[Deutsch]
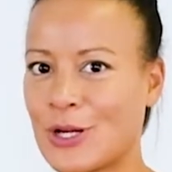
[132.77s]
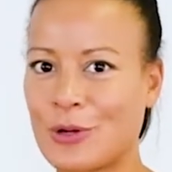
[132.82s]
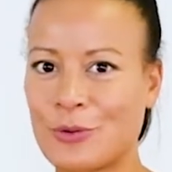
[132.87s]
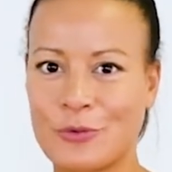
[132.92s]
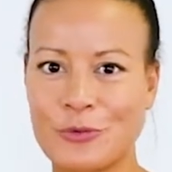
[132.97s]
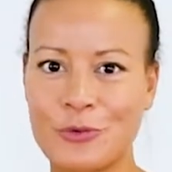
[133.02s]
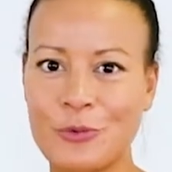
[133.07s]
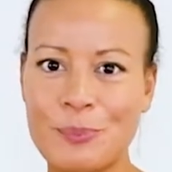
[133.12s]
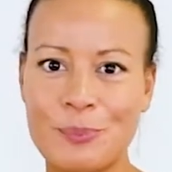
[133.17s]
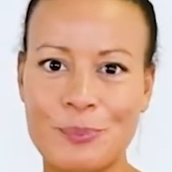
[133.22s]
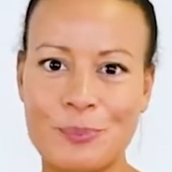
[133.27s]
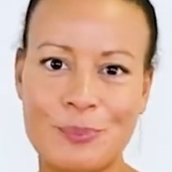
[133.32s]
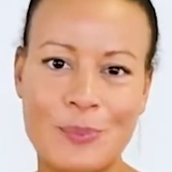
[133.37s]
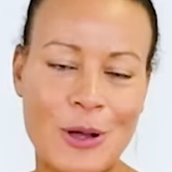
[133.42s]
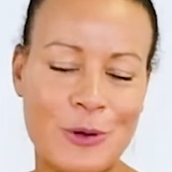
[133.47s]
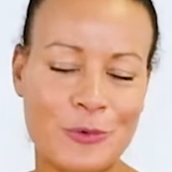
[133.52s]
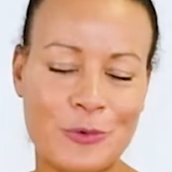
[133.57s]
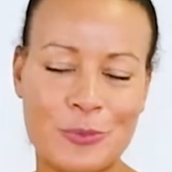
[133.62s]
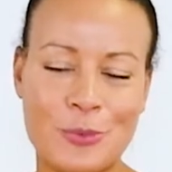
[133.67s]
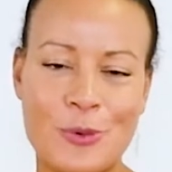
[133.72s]
oder auch
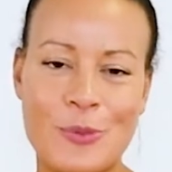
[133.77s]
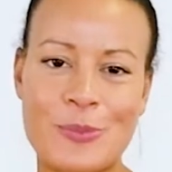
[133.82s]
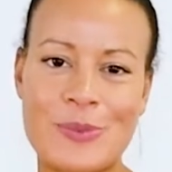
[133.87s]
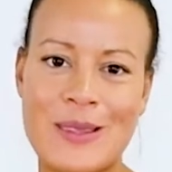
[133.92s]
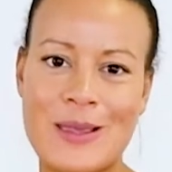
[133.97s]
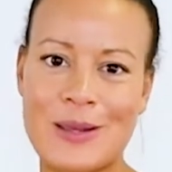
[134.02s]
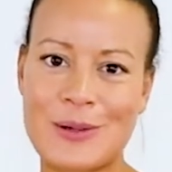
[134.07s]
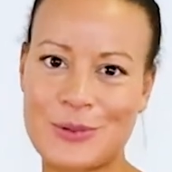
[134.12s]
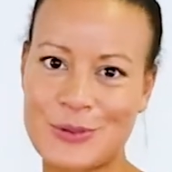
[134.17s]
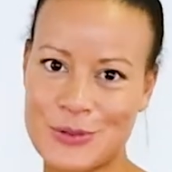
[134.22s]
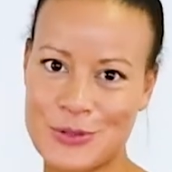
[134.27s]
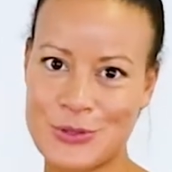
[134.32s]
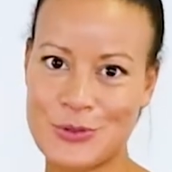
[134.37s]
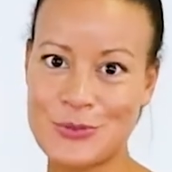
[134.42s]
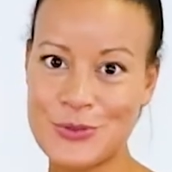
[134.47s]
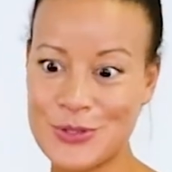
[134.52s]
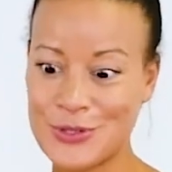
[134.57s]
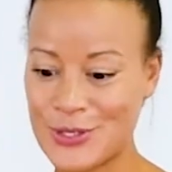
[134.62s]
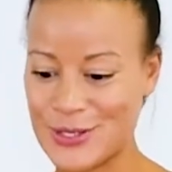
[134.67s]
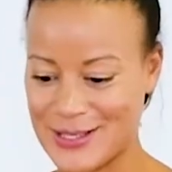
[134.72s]
Suppen ausprobieren
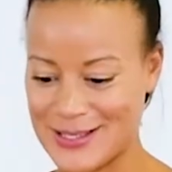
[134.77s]
und